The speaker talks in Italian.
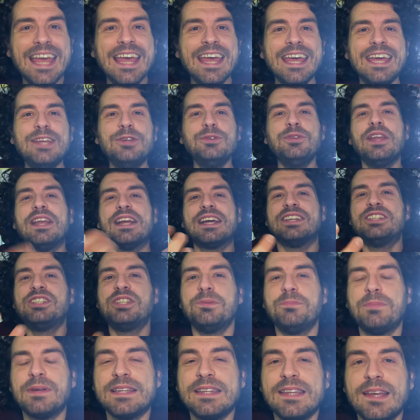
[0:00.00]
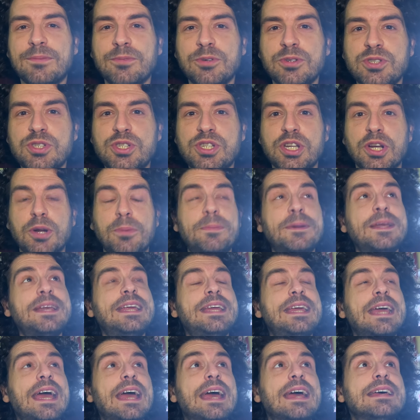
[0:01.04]
inutile che ci prendiamo in giro
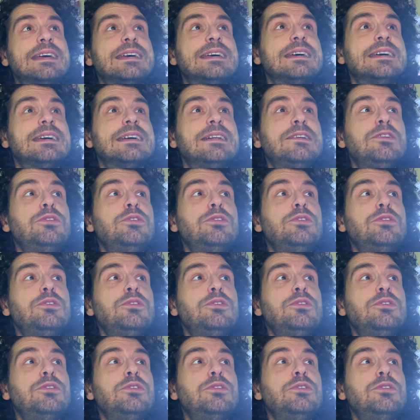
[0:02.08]
perché eh,